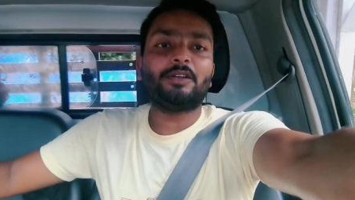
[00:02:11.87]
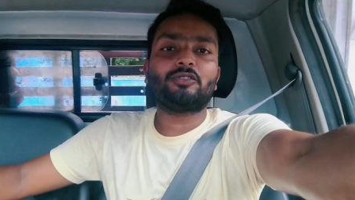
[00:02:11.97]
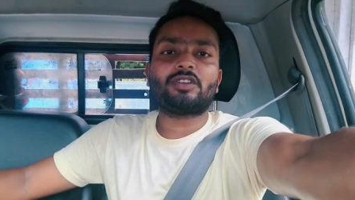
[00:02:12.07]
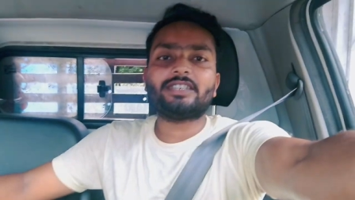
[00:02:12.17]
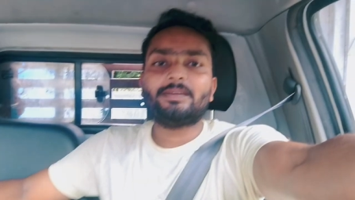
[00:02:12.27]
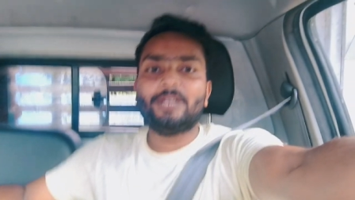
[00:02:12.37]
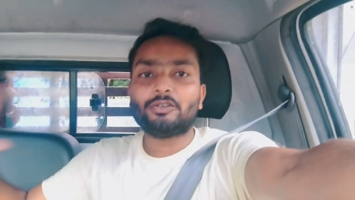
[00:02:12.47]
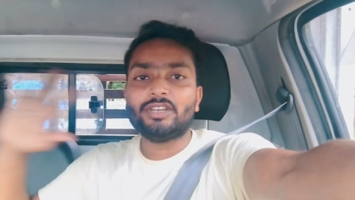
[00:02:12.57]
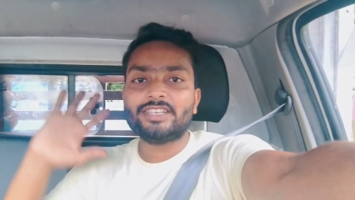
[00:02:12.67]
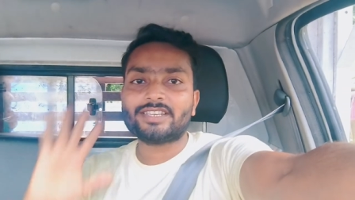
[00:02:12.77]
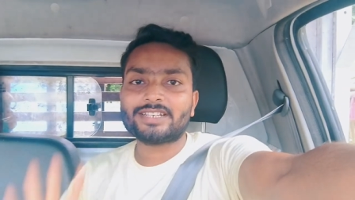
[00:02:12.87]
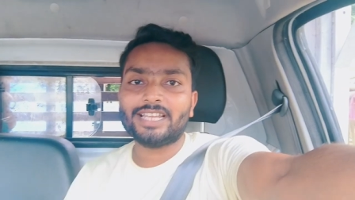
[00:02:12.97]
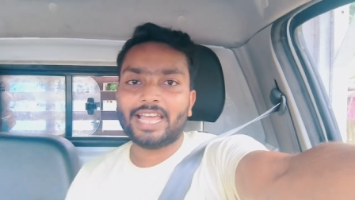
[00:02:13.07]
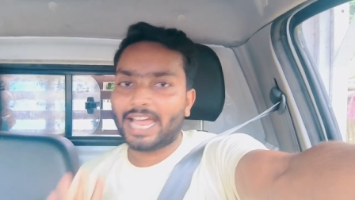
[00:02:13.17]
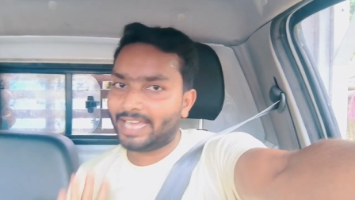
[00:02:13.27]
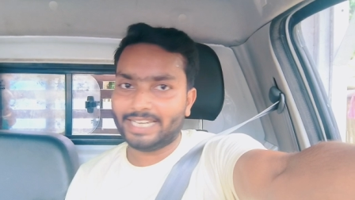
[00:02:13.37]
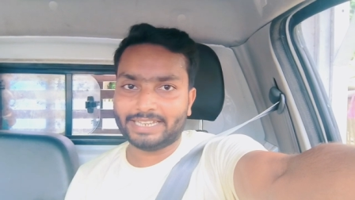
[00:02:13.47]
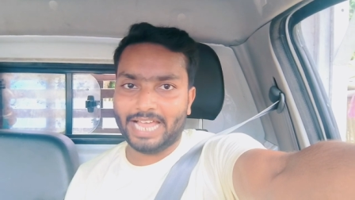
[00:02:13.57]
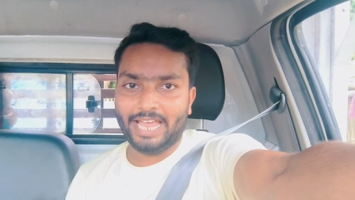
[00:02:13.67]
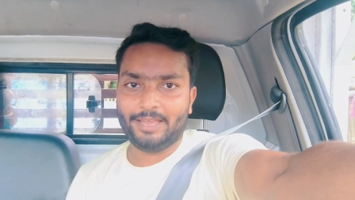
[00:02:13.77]
बिल्कुल बिल्कुल इस तरह से लगाया
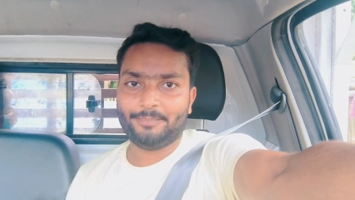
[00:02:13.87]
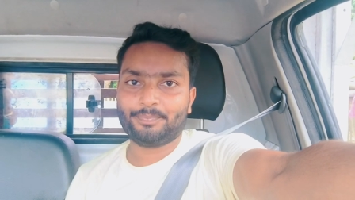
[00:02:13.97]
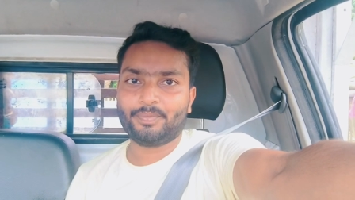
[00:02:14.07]
जाता है